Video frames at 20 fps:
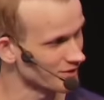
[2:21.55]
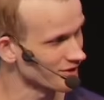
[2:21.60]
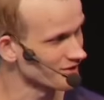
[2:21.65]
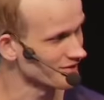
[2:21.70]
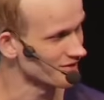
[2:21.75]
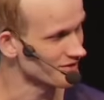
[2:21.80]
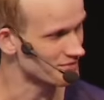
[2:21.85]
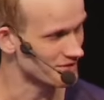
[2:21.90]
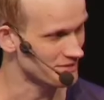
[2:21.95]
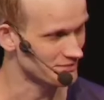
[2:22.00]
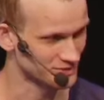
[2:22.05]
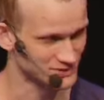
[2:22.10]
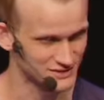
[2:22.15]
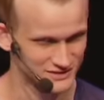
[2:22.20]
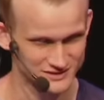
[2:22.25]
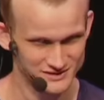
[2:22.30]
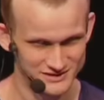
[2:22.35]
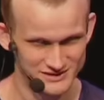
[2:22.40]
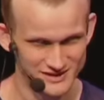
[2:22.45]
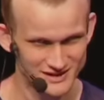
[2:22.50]
Типа,
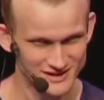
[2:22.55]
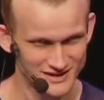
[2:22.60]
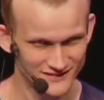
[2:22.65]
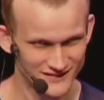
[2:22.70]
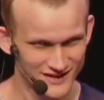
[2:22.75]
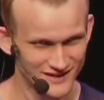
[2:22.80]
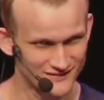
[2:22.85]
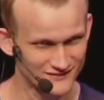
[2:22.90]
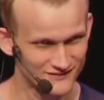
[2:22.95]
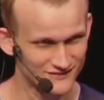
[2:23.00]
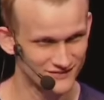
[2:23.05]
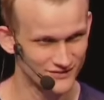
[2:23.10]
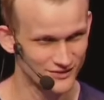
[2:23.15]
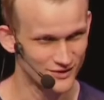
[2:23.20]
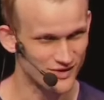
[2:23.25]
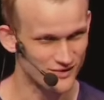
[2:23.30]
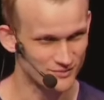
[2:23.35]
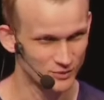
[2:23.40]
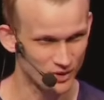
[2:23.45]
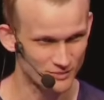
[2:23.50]
многие,
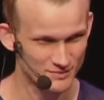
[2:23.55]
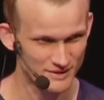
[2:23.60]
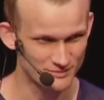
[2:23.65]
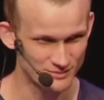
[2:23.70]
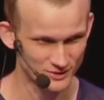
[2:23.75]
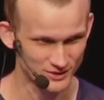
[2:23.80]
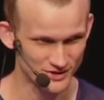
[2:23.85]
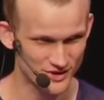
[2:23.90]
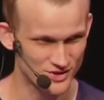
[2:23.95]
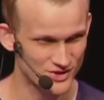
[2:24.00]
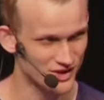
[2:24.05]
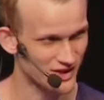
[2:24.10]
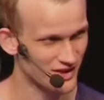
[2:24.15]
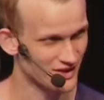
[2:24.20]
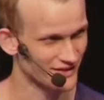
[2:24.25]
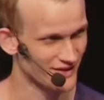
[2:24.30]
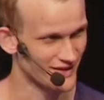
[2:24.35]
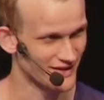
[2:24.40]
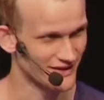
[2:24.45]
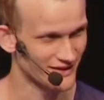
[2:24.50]
типа, собираются
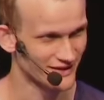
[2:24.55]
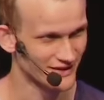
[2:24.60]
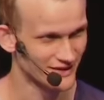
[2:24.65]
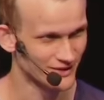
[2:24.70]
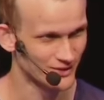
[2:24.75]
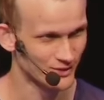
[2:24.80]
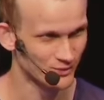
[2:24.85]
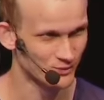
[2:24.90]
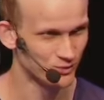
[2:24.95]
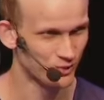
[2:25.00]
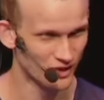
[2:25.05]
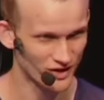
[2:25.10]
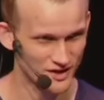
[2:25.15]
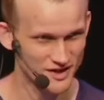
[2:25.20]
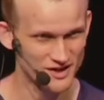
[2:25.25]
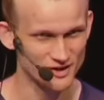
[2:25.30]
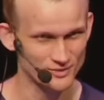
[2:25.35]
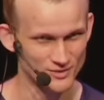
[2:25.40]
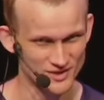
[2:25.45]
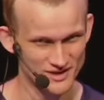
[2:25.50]
уйти на пенсию,
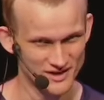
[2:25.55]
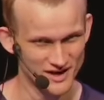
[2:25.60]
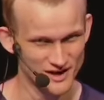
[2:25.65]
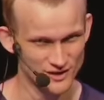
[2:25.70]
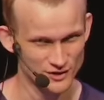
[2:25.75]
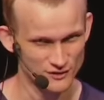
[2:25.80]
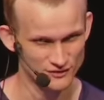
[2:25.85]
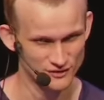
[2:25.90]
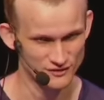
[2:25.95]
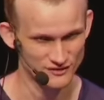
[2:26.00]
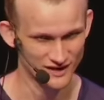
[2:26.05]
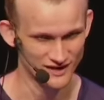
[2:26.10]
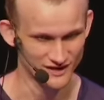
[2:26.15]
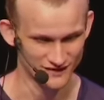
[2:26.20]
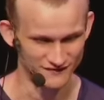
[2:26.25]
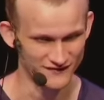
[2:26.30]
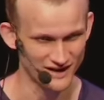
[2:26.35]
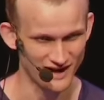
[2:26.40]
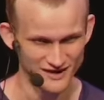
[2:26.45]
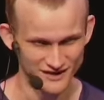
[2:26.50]
скажем,
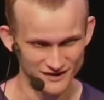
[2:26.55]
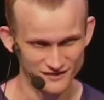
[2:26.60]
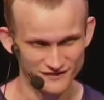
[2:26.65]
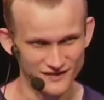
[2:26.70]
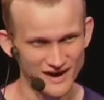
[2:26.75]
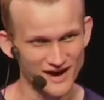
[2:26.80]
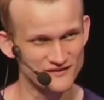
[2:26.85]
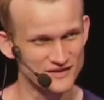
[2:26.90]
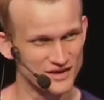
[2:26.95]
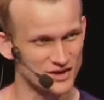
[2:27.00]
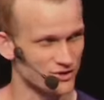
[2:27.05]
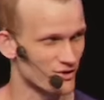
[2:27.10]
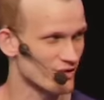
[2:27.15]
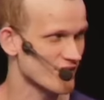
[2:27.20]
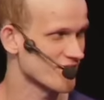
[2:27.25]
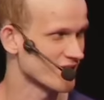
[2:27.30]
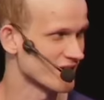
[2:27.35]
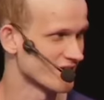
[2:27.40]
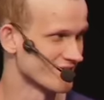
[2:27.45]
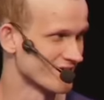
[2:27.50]
типа, через пять
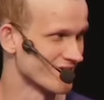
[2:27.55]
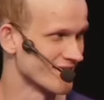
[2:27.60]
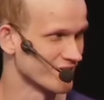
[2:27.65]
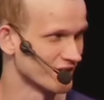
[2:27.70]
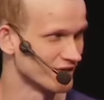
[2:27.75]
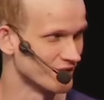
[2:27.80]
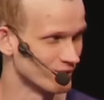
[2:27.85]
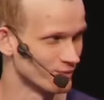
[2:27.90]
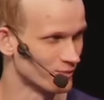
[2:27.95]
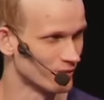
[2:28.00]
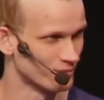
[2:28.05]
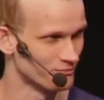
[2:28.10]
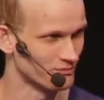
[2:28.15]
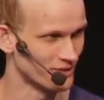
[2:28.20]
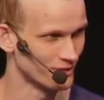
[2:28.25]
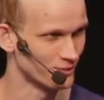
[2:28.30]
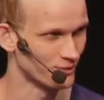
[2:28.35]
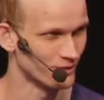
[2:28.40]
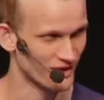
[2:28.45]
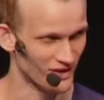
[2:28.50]
лет, и которые
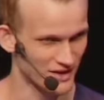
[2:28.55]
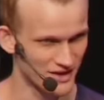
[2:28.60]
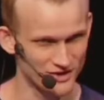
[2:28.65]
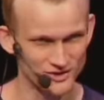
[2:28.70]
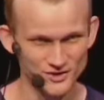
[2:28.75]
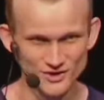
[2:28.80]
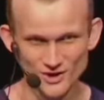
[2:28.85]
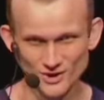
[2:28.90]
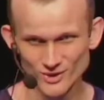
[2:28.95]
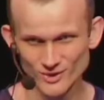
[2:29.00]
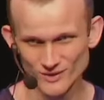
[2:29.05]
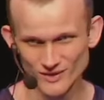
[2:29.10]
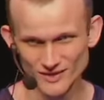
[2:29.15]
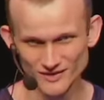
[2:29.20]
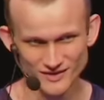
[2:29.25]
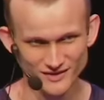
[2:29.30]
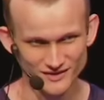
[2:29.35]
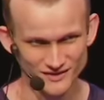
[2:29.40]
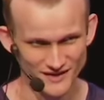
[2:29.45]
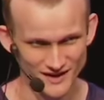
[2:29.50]
хотят, э,
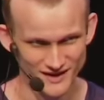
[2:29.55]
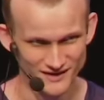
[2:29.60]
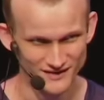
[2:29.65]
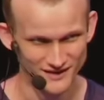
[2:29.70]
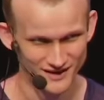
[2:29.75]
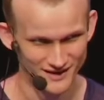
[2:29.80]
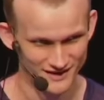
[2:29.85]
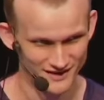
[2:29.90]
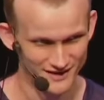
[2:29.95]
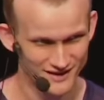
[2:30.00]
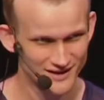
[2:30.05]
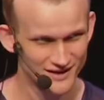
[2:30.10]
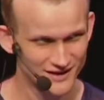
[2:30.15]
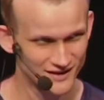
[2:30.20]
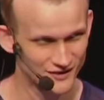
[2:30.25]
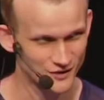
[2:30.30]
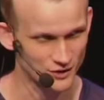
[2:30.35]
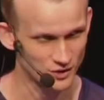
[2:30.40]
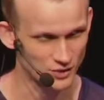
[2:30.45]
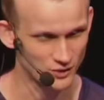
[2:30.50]
типа, чтобы
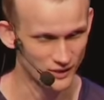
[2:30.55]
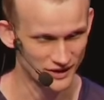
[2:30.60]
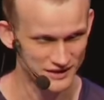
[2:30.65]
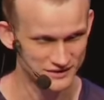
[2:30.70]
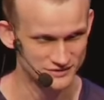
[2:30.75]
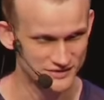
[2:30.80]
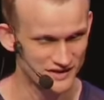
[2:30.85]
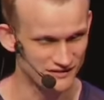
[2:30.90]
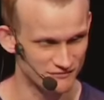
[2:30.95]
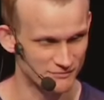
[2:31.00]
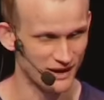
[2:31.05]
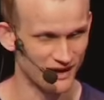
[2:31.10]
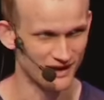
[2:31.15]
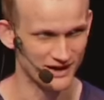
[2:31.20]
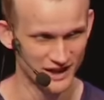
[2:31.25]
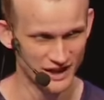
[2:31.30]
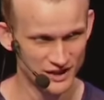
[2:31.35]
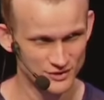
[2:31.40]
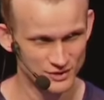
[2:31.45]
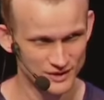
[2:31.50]
вещи оставались
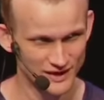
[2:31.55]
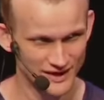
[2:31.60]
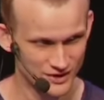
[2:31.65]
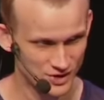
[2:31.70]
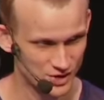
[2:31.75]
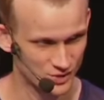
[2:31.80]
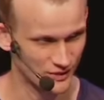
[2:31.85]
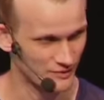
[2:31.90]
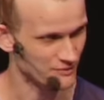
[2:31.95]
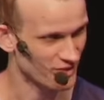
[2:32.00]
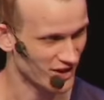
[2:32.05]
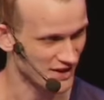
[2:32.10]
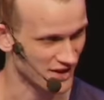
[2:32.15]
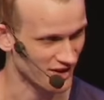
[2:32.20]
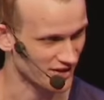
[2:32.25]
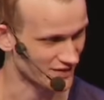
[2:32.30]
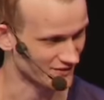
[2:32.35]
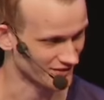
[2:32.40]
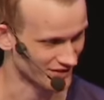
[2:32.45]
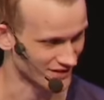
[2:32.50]
работоспособными
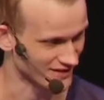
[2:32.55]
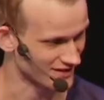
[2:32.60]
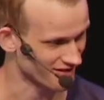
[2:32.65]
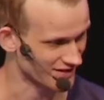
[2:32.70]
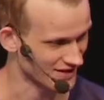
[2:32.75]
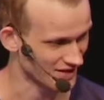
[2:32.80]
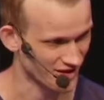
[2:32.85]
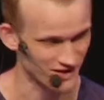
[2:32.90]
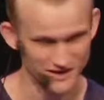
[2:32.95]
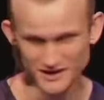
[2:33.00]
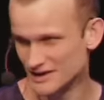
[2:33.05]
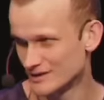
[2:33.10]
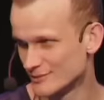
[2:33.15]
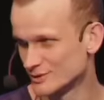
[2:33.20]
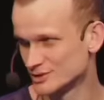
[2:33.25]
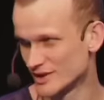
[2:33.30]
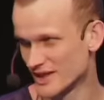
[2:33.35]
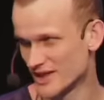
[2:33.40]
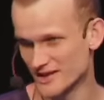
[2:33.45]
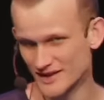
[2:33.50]
после их ухода, и
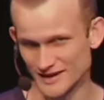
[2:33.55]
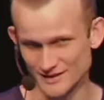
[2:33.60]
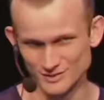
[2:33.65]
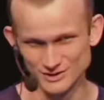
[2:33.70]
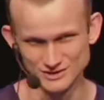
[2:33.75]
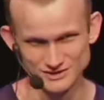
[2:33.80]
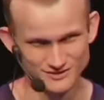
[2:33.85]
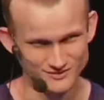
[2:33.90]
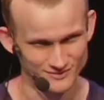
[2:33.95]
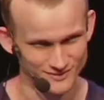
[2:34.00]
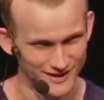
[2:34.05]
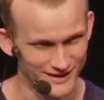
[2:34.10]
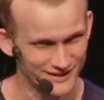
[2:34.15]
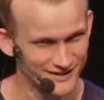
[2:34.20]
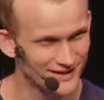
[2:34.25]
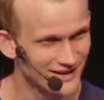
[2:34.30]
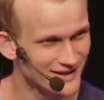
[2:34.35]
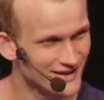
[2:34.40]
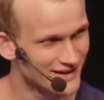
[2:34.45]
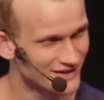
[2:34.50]
система оставалась
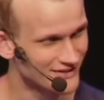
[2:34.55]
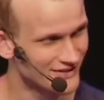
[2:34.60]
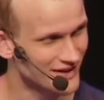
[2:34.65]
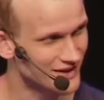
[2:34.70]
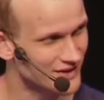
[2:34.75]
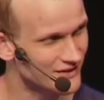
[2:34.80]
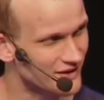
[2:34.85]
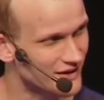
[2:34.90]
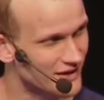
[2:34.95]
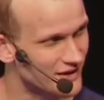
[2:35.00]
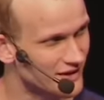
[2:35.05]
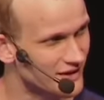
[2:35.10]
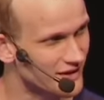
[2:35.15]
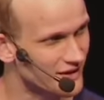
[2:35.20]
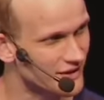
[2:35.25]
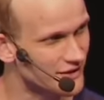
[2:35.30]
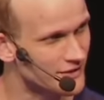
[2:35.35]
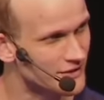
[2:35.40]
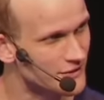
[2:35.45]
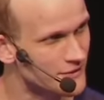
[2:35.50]
устойчива. Типа,
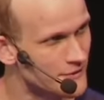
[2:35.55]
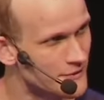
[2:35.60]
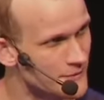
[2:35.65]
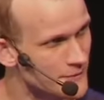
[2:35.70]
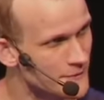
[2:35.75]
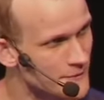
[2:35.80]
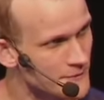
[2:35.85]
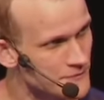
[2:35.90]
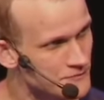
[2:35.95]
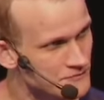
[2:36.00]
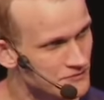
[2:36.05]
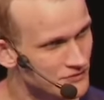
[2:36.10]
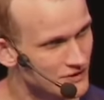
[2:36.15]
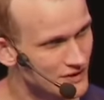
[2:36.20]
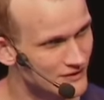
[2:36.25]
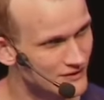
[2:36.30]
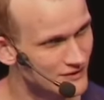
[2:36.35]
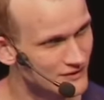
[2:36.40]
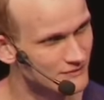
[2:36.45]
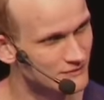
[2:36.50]
м-
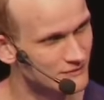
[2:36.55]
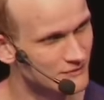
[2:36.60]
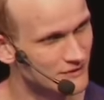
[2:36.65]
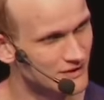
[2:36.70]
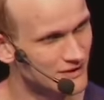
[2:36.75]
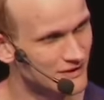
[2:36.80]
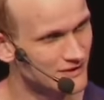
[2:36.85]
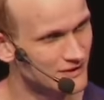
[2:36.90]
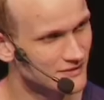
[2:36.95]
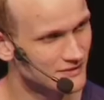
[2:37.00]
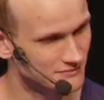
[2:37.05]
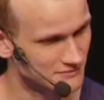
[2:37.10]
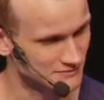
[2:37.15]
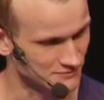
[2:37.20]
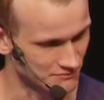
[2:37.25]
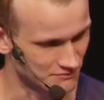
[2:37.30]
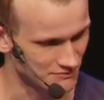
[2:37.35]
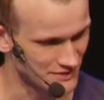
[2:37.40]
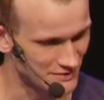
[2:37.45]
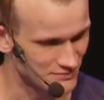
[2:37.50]
м-
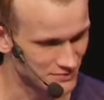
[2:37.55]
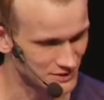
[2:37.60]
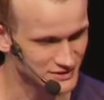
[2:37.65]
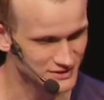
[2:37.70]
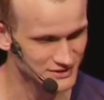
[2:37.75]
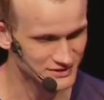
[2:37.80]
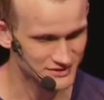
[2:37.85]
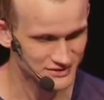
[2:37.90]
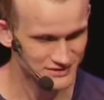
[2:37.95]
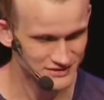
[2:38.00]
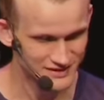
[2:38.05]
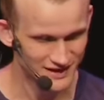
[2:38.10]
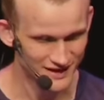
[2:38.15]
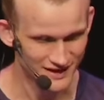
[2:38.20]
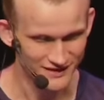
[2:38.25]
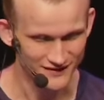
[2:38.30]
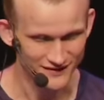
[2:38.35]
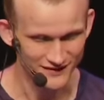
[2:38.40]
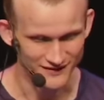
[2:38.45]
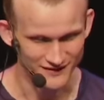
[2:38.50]
люди...
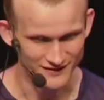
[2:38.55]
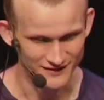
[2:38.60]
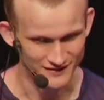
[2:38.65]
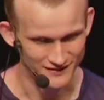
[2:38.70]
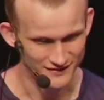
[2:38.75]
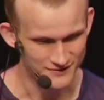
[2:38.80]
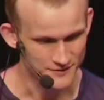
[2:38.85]
Э-